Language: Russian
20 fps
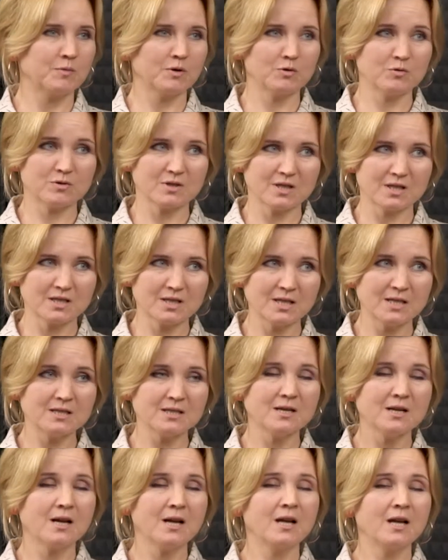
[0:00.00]
могу сказать.
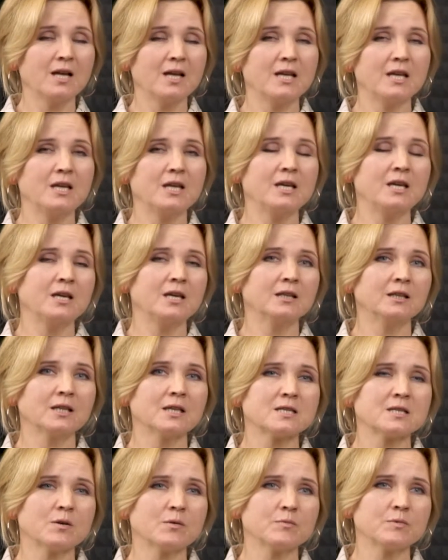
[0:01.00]
И
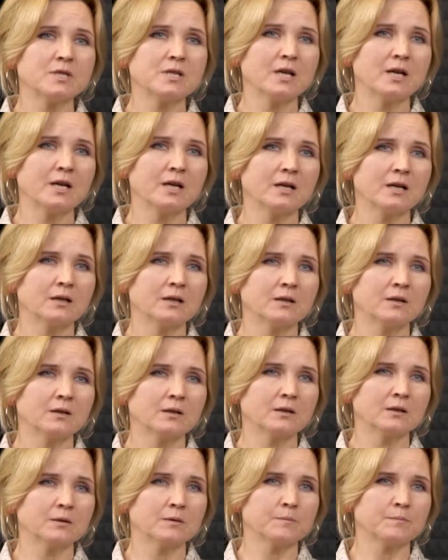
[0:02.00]
на самом деле
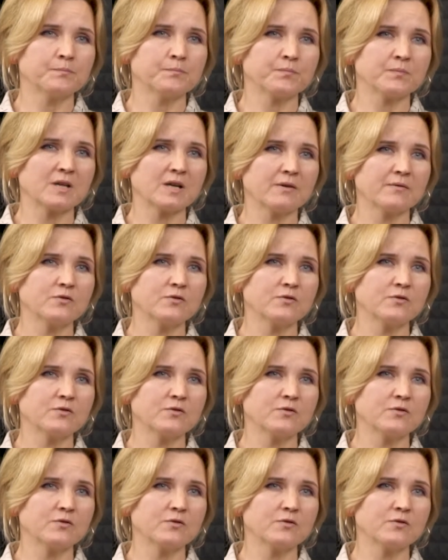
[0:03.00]
эм,